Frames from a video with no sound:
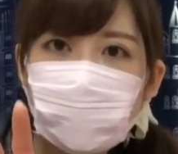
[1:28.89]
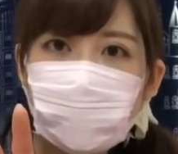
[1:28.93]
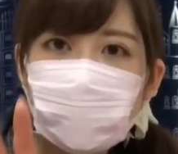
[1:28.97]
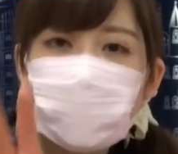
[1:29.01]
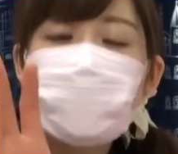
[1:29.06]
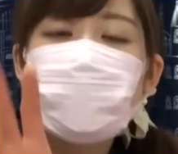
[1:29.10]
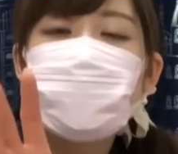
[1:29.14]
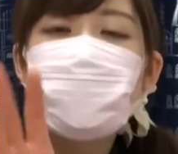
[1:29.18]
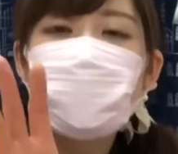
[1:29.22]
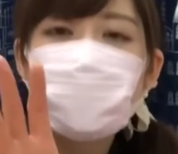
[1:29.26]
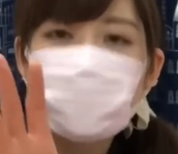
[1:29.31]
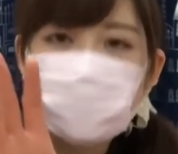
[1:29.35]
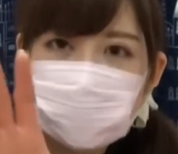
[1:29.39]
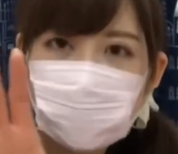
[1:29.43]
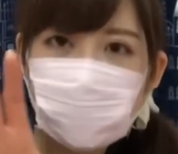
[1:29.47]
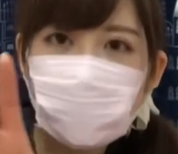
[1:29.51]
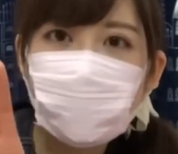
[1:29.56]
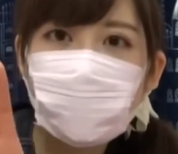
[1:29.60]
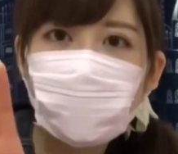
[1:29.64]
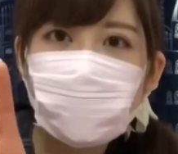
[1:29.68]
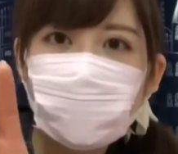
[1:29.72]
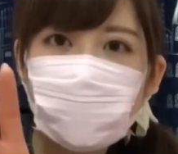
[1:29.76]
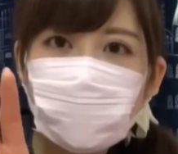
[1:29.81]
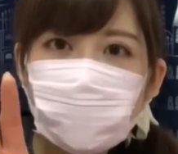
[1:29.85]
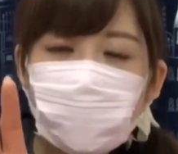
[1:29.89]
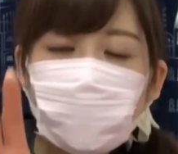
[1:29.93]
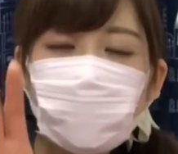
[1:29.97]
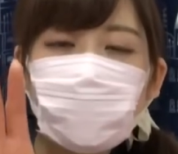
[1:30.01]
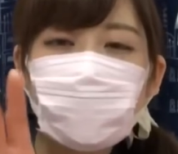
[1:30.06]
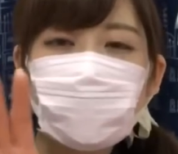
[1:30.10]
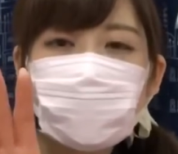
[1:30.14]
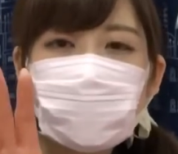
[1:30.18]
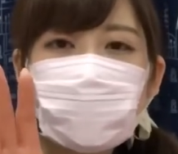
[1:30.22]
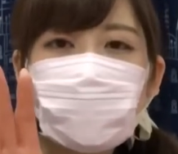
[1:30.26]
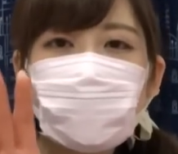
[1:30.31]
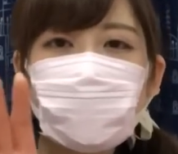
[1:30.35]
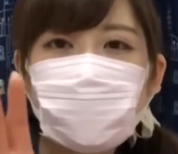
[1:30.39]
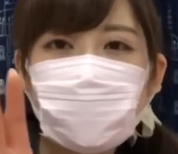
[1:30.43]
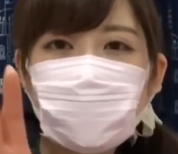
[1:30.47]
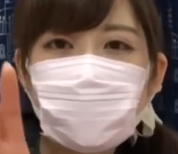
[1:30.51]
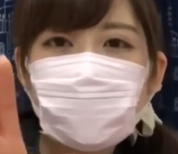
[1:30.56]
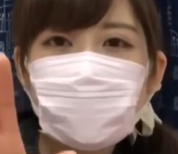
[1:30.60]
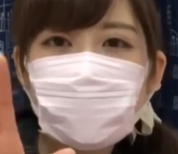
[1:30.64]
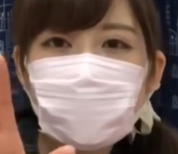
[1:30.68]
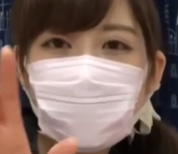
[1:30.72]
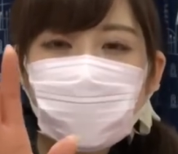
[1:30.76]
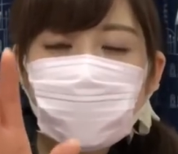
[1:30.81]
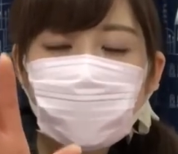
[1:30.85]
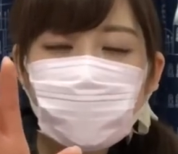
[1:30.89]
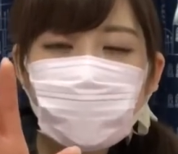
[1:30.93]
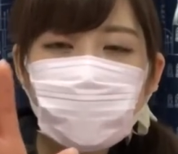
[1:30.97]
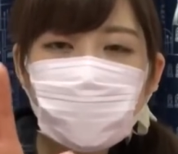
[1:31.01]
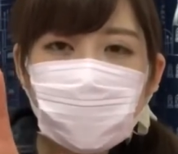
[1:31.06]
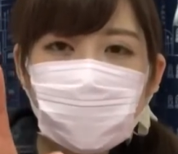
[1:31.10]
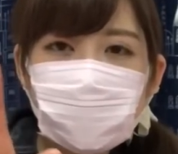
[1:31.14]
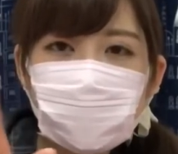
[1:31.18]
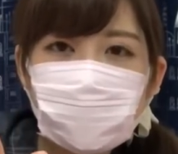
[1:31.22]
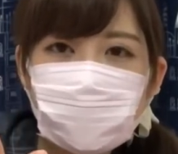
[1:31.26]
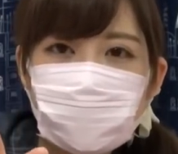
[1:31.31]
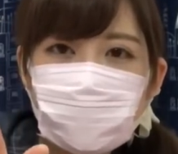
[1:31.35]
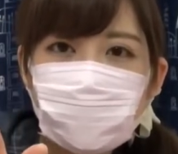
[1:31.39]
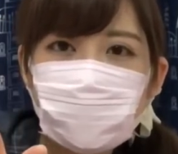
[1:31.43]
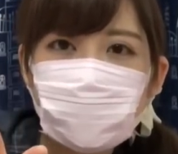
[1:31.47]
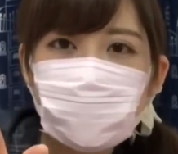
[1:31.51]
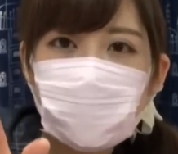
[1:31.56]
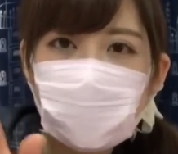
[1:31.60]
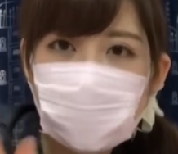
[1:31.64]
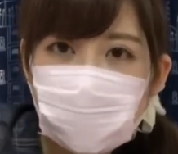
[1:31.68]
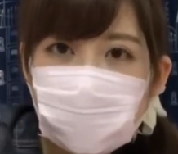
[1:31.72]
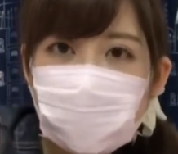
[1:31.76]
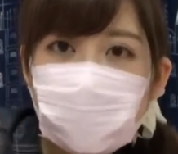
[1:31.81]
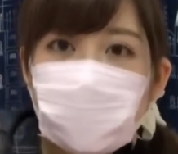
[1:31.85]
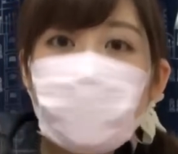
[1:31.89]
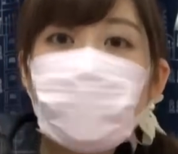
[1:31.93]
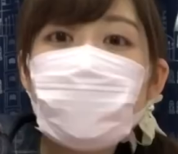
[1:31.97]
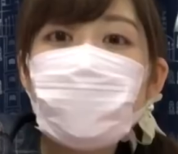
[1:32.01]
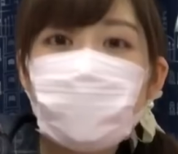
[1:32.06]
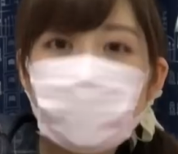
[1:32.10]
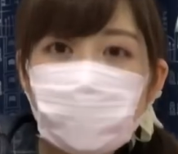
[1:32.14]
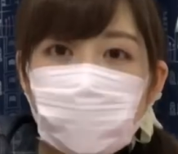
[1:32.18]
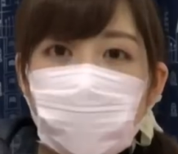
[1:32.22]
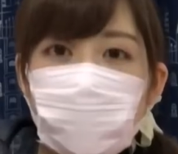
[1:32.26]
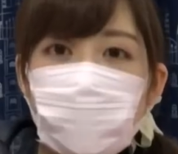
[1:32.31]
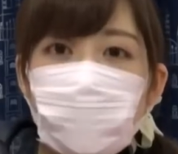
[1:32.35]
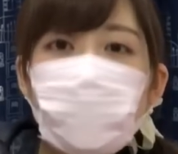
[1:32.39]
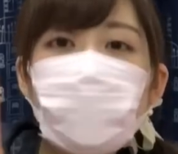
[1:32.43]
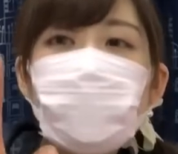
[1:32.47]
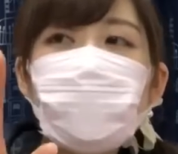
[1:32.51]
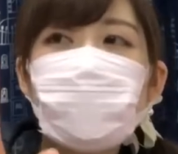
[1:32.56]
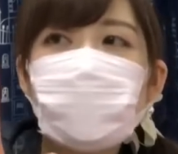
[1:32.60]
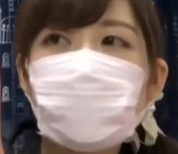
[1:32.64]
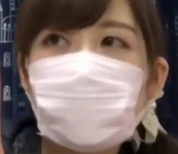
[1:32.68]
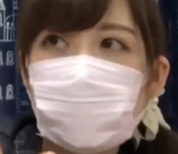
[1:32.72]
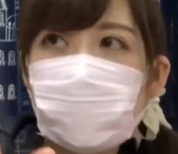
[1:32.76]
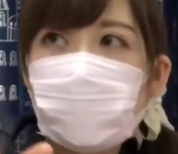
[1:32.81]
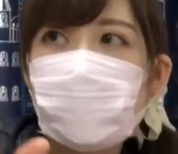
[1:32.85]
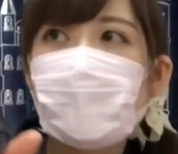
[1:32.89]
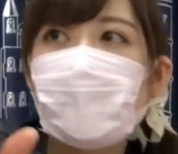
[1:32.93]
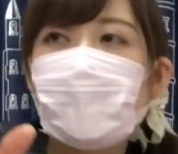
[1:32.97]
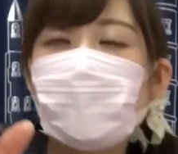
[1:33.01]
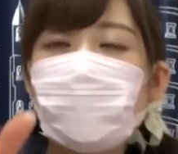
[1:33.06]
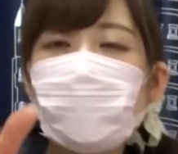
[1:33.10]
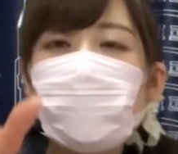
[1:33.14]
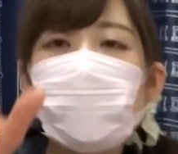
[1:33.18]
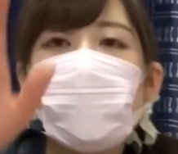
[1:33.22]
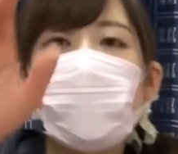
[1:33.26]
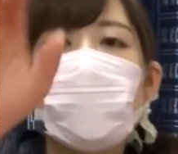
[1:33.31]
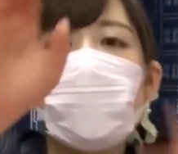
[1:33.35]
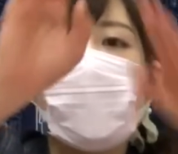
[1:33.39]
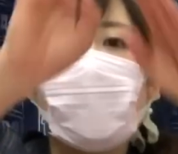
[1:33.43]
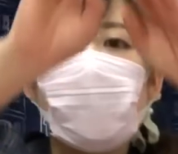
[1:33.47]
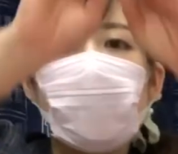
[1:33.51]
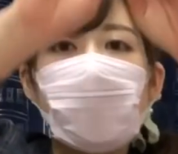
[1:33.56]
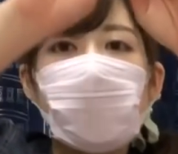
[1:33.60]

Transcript: ありますよねロッテのチョコレートみたいな感じのあありますよロッテの、